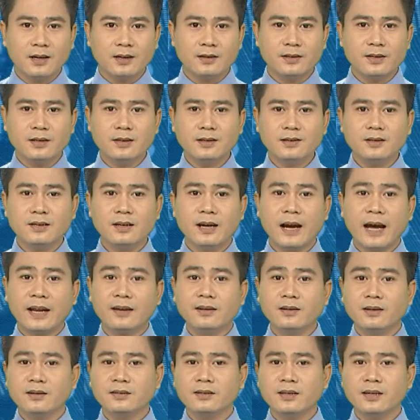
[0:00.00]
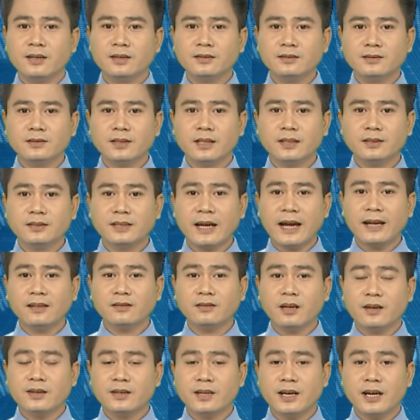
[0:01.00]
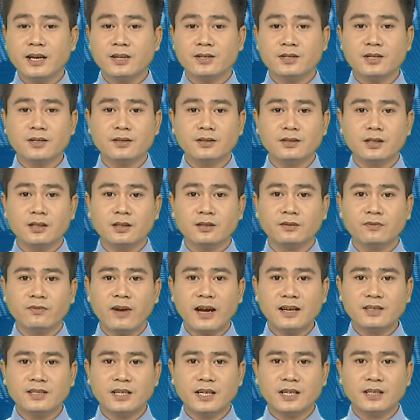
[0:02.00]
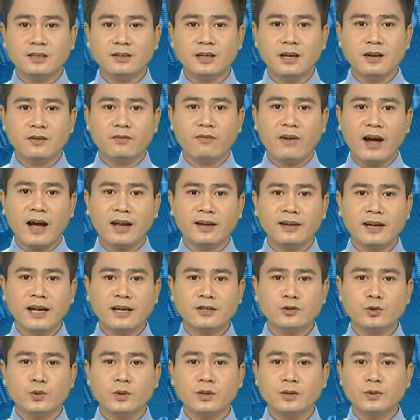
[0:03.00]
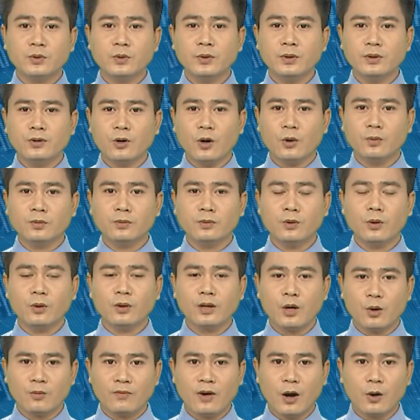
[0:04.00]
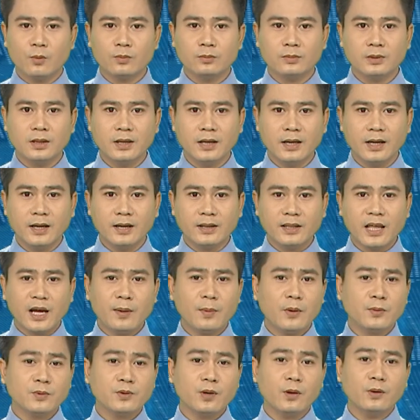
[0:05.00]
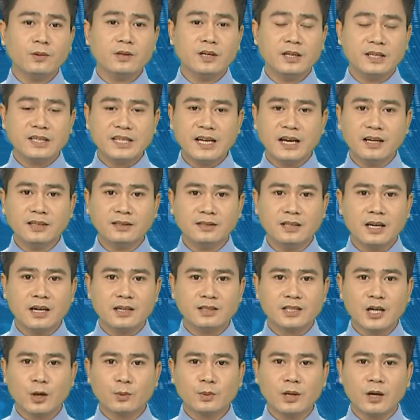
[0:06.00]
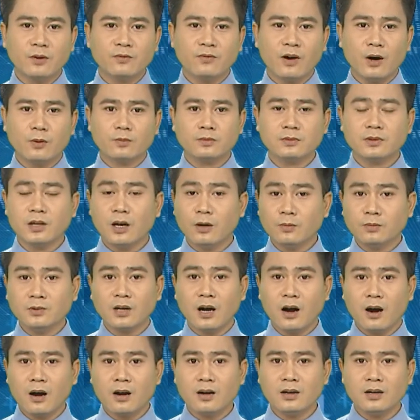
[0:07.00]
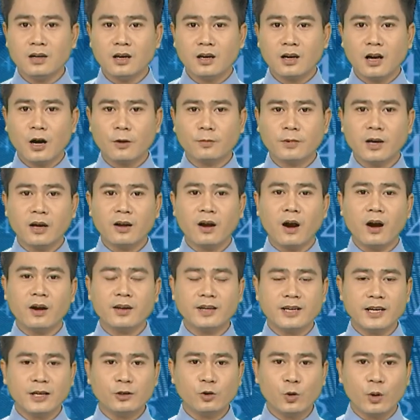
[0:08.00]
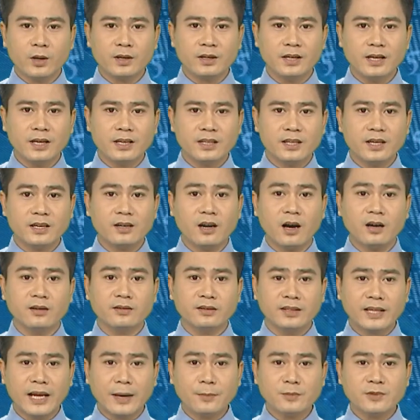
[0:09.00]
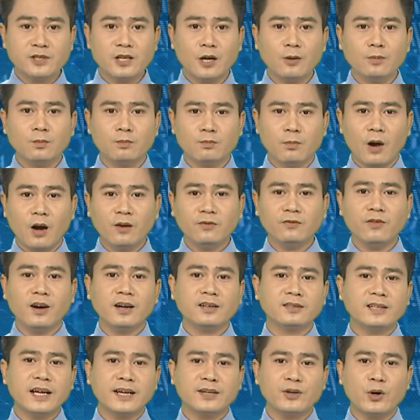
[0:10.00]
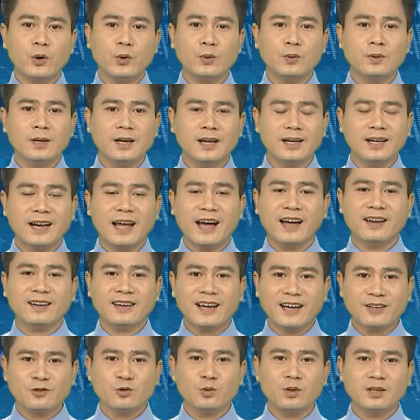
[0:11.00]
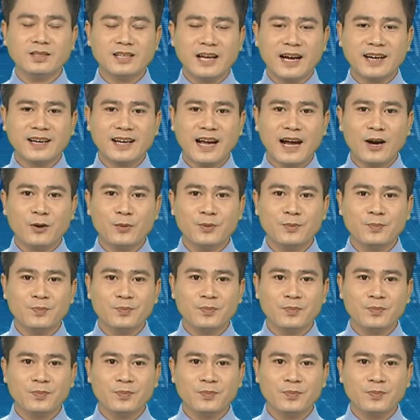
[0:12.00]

Nước ảnh hưởng lớn đến các thời kỳ sinh trưởng, phát triển và năng suất cuối cùng của đậu phộng. Theo một số người dân, trồng đậu phộng không khó, không đòi hỏi kỹ thuật, chỉ cần chăm sóc, bón phân đầy đủ là năng suất đạt cao.